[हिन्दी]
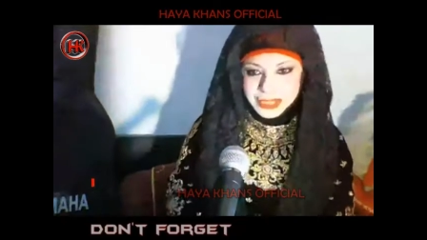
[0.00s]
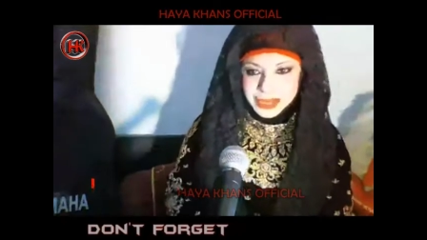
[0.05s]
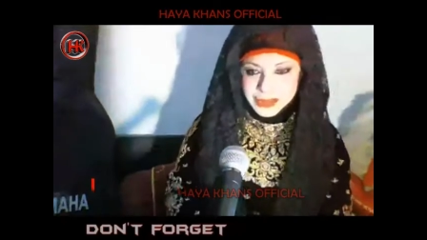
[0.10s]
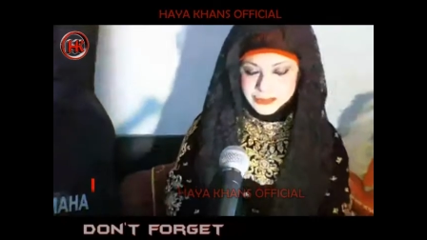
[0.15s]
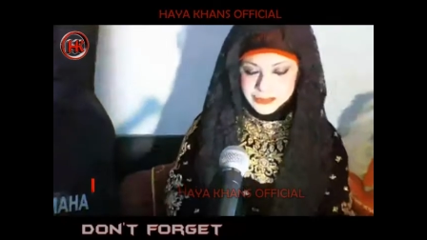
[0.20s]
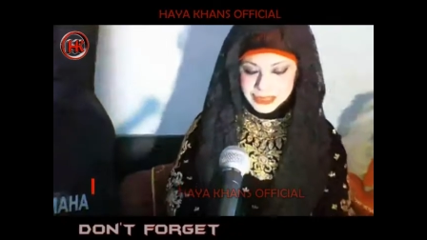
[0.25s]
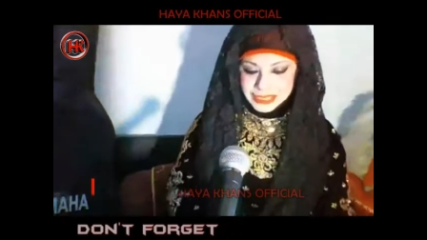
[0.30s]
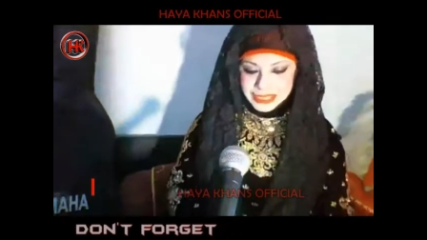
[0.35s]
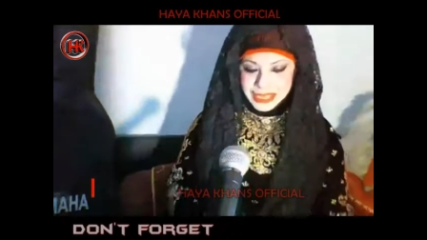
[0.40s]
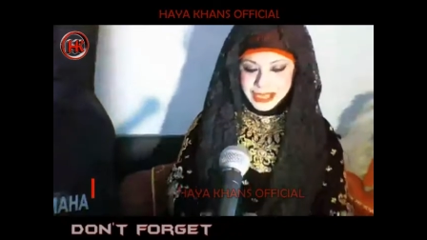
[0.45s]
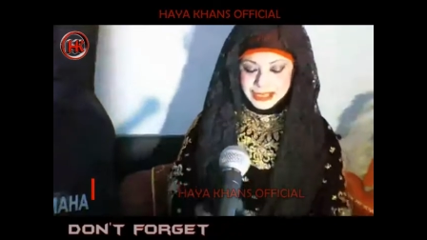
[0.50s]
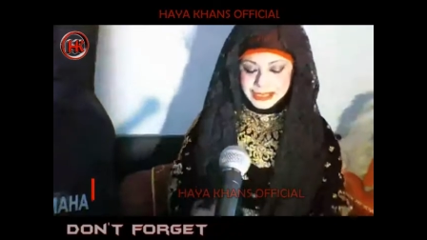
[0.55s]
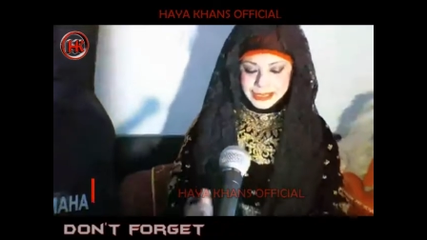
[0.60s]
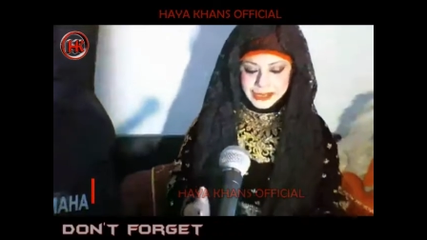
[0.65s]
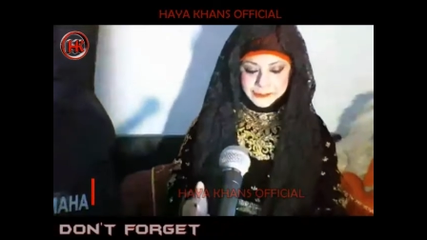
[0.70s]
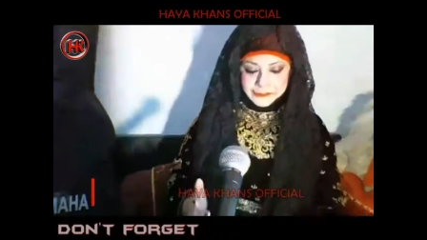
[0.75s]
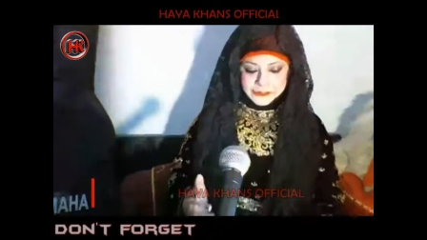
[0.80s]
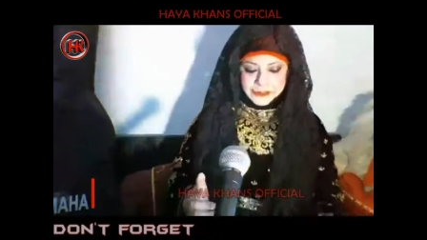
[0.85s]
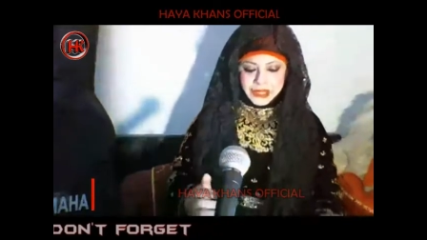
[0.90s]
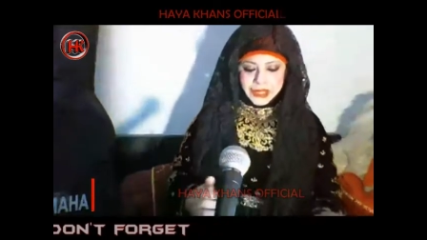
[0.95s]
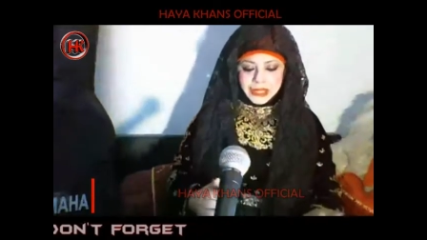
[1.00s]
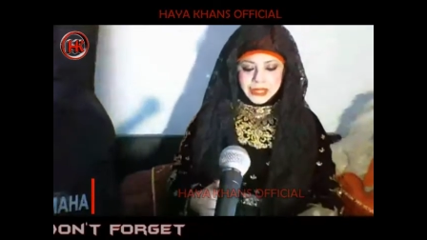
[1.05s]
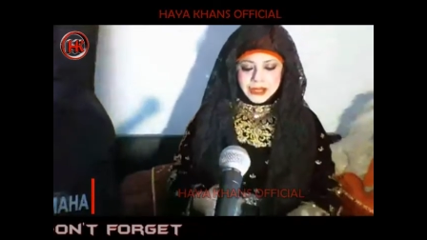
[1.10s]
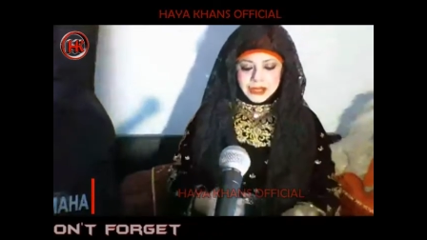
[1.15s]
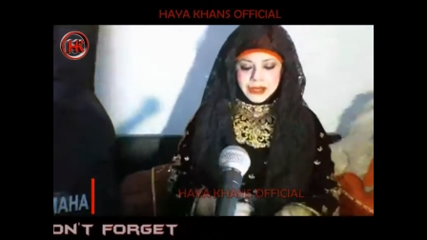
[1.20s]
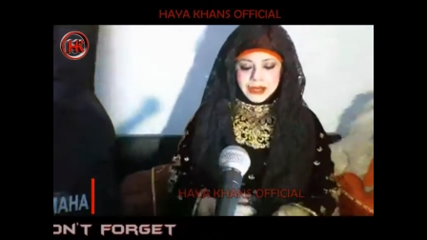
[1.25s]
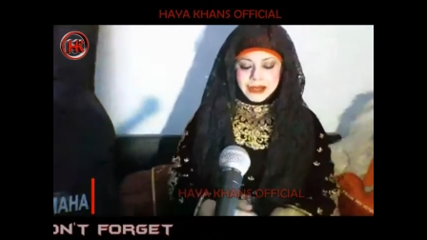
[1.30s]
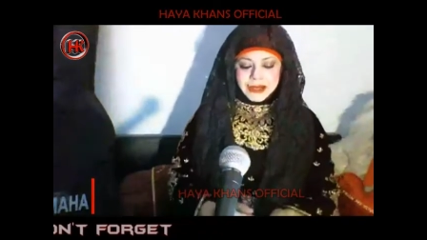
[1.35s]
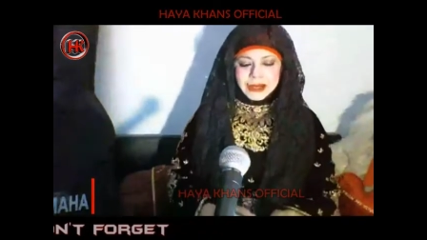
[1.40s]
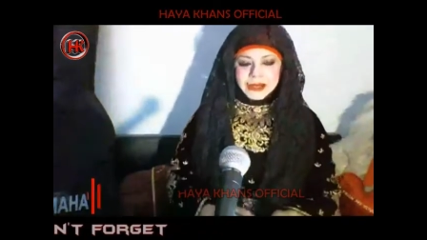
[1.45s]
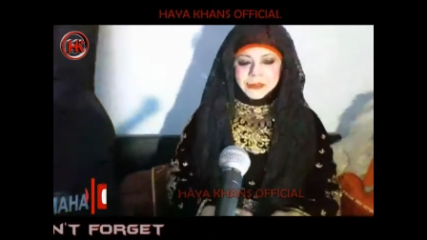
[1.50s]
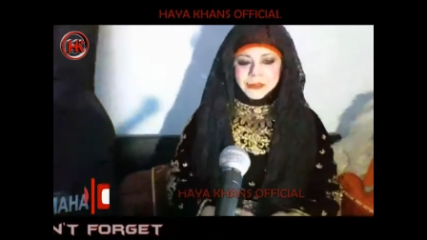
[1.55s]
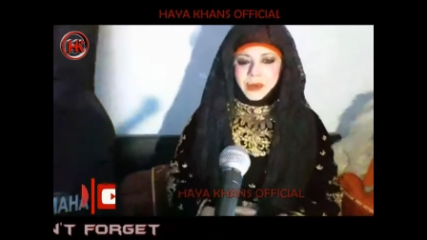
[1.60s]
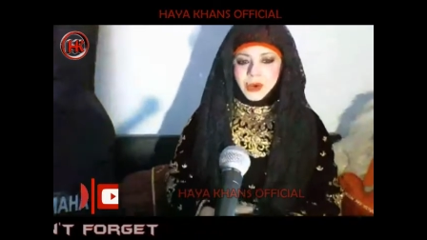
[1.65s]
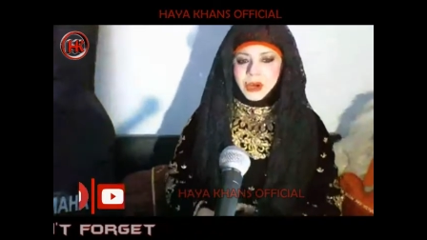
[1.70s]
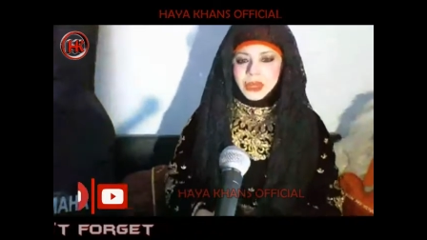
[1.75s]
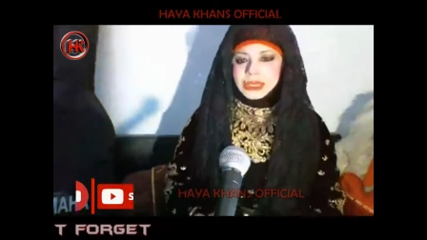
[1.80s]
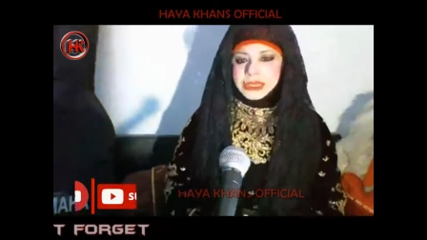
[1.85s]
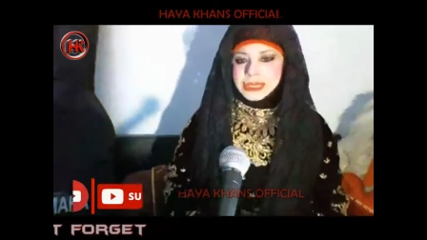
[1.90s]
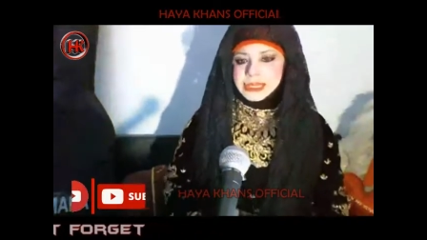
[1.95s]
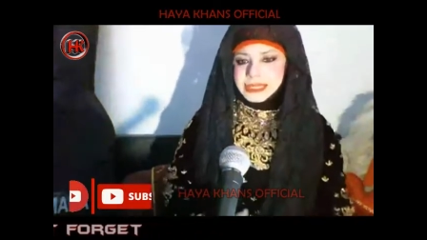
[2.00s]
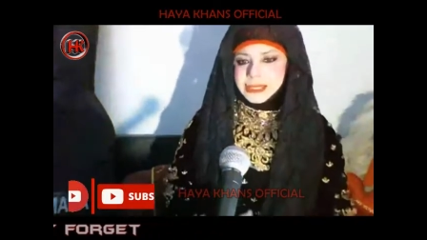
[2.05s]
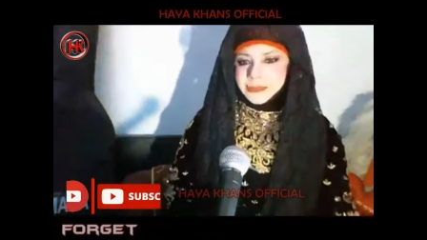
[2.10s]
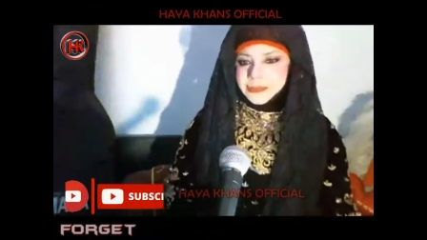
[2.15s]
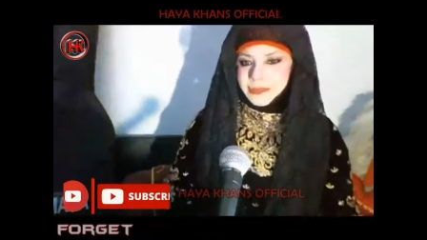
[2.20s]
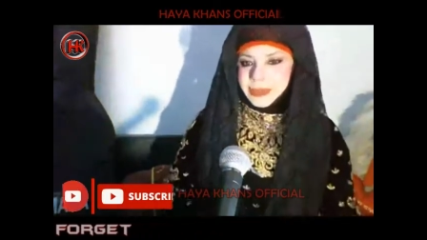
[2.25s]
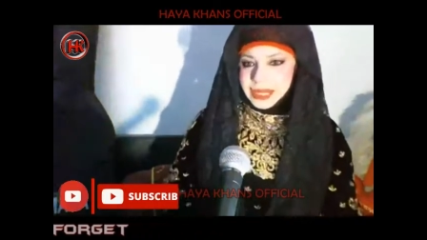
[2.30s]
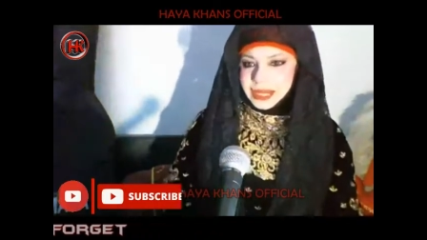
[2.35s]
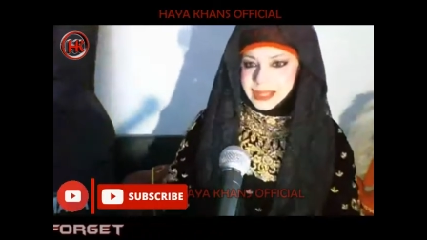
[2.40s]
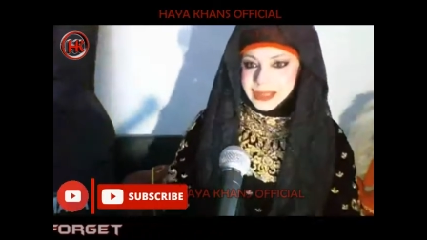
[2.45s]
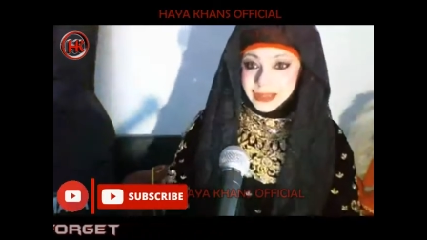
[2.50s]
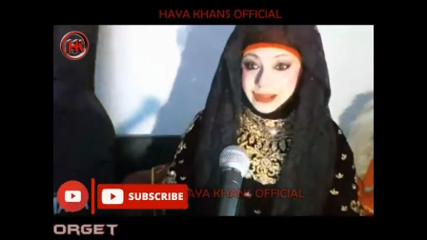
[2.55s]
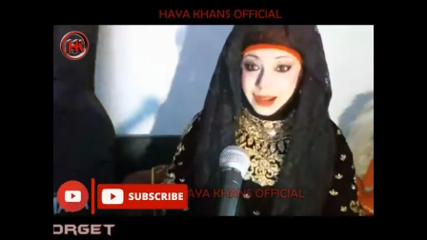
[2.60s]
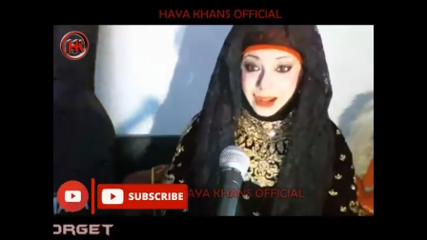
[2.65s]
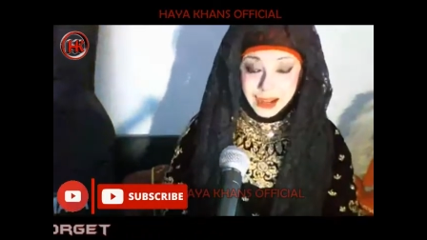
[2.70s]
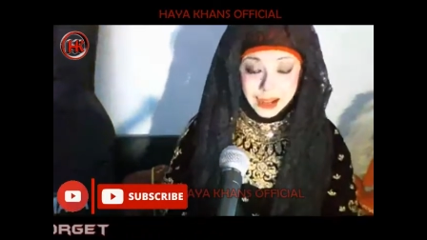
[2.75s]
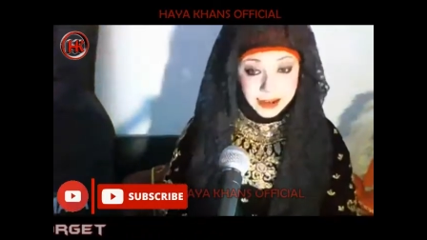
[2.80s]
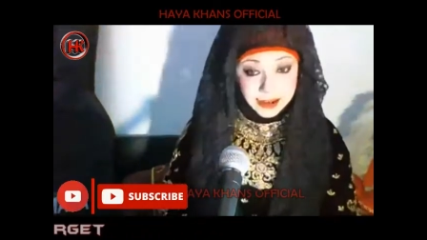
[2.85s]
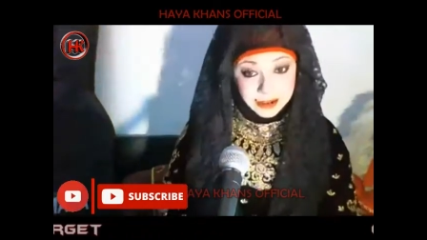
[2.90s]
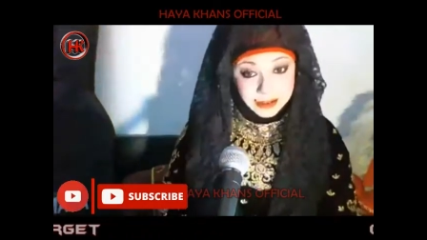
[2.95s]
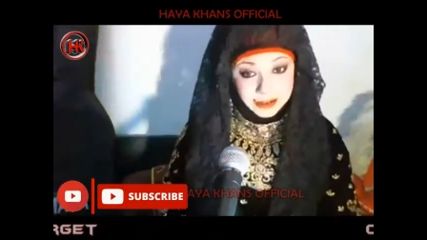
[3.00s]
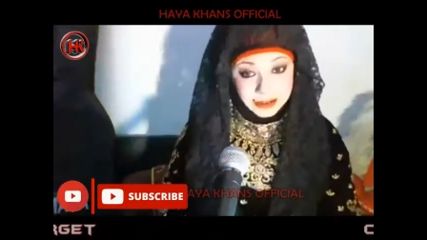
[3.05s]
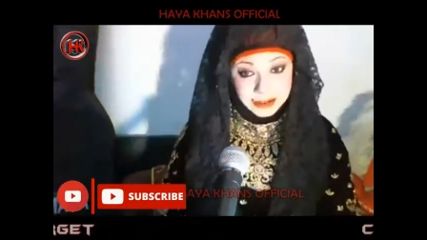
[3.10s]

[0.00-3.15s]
हम बताएंगे बहुत ही सिंपल है हाँ